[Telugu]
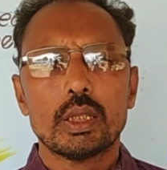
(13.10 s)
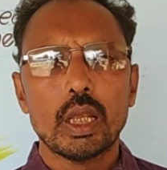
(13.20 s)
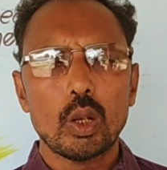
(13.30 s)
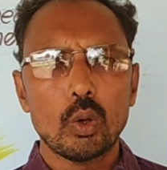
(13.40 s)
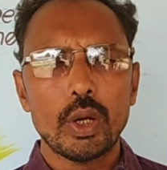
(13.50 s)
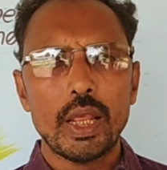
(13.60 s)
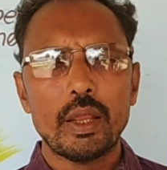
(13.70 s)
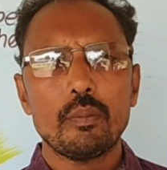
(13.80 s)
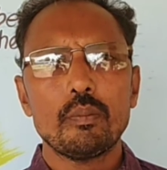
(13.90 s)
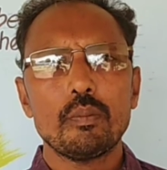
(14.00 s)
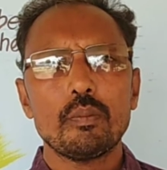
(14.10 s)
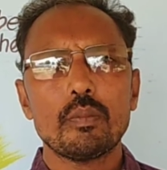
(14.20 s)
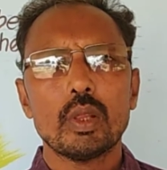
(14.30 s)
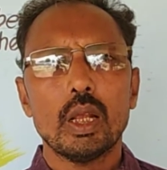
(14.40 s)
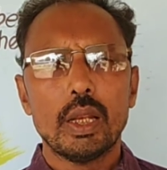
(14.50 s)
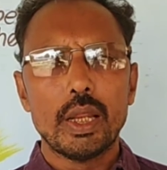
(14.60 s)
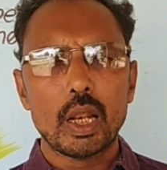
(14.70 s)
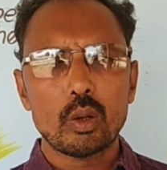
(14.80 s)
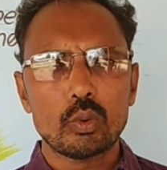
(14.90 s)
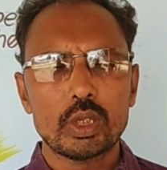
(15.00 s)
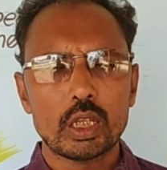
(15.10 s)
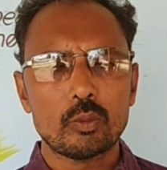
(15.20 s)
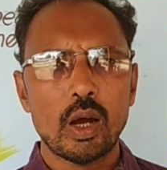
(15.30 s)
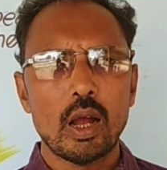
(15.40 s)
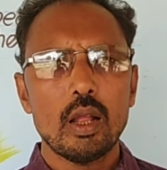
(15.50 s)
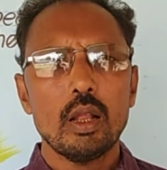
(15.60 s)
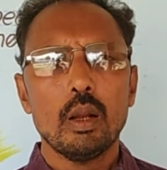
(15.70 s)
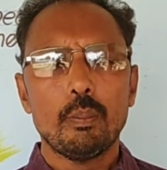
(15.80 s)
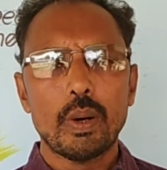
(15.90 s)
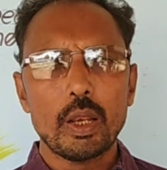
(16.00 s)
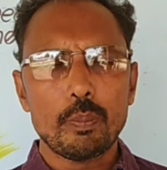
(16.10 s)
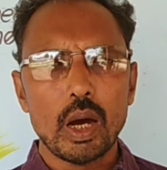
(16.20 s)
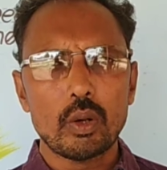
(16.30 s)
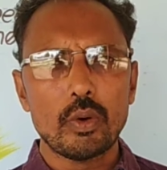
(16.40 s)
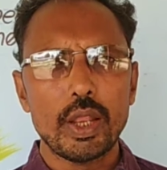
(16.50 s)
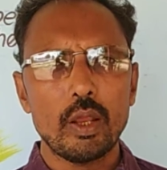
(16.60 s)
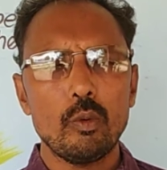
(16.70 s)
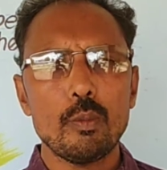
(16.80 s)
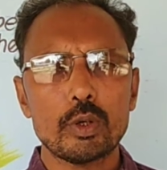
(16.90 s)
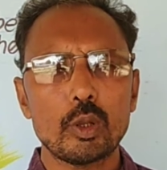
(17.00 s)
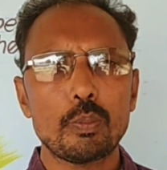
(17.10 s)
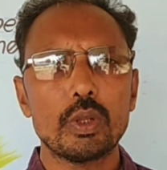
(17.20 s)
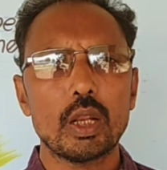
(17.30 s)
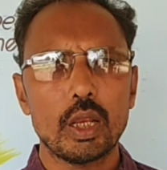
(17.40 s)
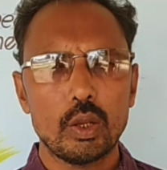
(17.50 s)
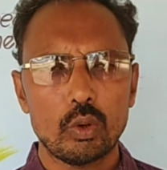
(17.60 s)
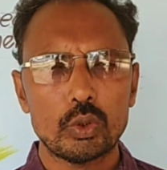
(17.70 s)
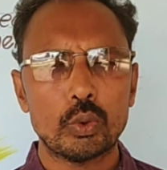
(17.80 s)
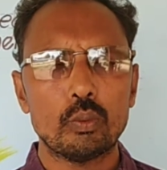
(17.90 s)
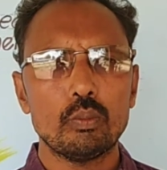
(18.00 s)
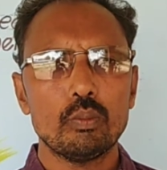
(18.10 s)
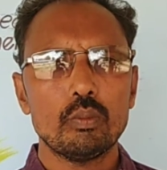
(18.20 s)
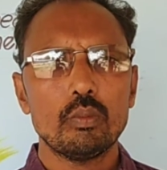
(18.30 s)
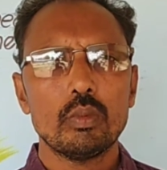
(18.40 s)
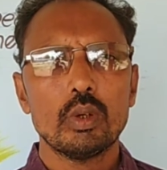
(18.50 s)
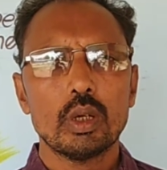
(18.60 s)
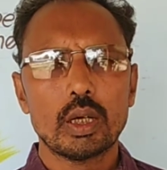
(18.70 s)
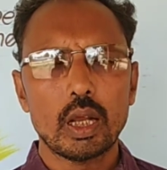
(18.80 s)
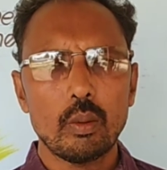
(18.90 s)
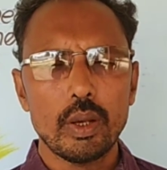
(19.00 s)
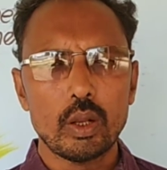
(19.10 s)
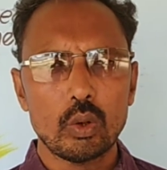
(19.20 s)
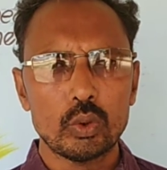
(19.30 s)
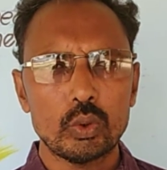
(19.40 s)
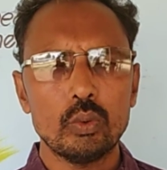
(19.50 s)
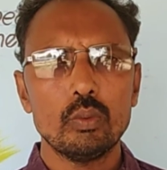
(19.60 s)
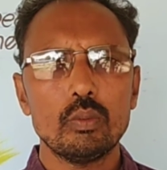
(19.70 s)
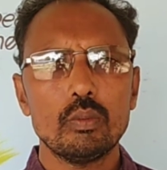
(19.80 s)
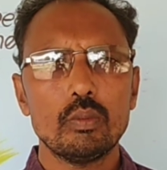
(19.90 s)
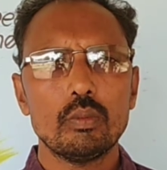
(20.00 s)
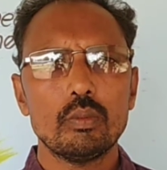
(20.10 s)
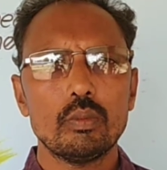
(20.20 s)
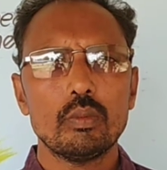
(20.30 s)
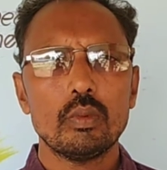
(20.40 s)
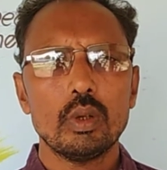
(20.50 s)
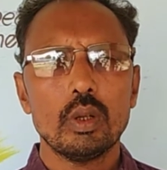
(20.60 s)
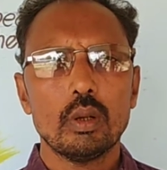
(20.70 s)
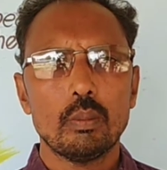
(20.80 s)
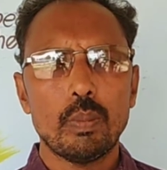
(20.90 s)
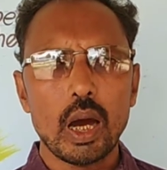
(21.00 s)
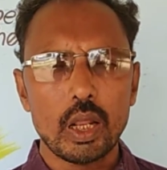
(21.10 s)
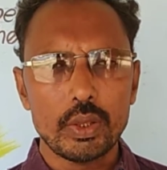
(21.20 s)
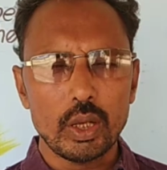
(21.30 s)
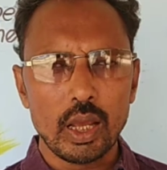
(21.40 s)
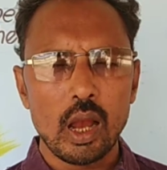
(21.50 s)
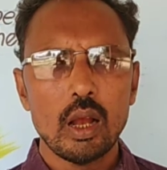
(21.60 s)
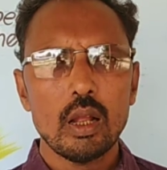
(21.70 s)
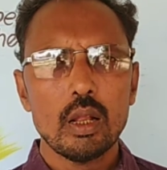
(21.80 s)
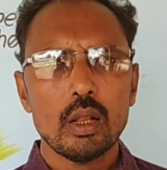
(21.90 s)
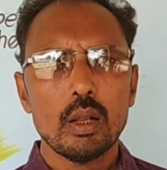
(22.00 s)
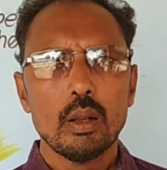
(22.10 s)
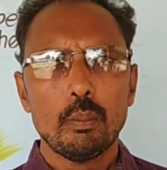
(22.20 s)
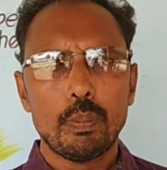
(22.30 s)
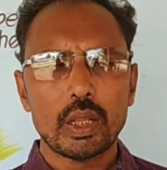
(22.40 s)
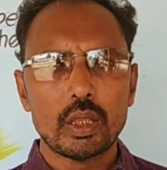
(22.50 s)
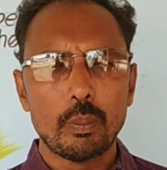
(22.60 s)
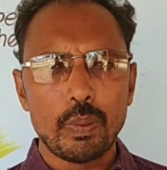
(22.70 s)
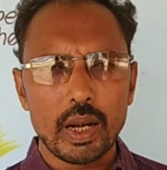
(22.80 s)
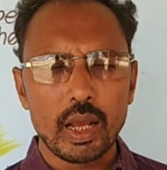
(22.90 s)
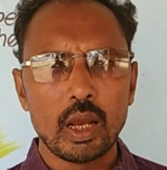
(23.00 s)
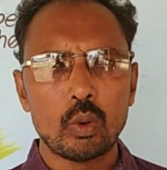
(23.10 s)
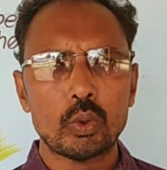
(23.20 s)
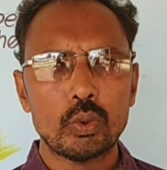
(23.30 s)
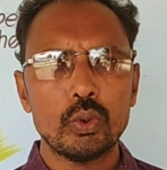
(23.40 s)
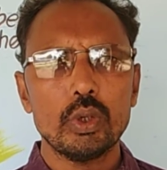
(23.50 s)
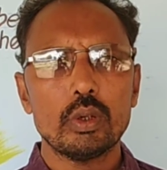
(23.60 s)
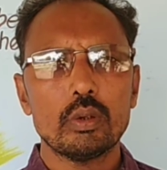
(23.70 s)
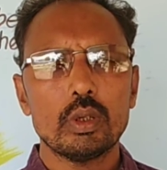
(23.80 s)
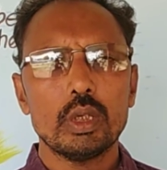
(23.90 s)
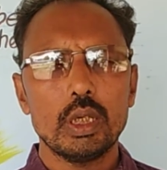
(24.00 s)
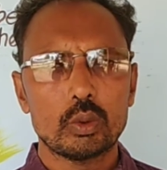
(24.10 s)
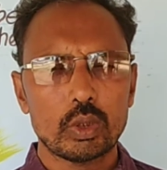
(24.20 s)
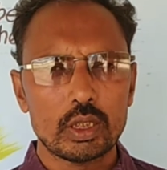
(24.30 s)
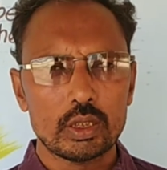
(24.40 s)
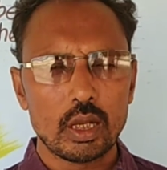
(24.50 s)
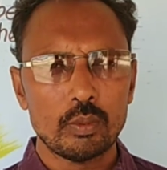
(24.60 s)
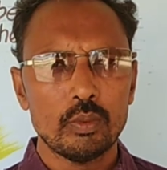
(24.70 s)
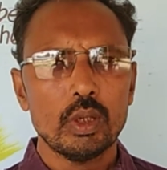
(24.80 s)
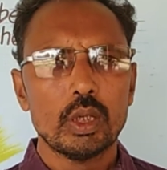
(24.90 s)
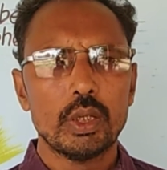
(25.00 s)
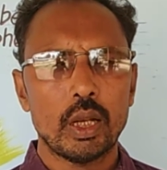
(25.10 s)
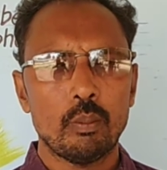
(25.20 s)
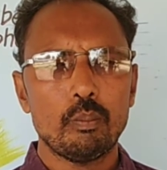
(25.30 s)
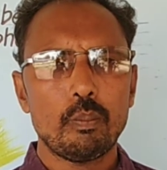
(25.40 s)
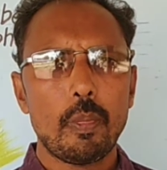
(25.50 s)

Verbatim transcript: తెల్లోడి నిరంకుశత్వ పరిపాలన నుండి విముక్తి పొందిన ఈ రోజు ఘనమైన రోజు భారతీయుల పెద్ద పండగ రోజు ఈ స్వతంత్ర దినం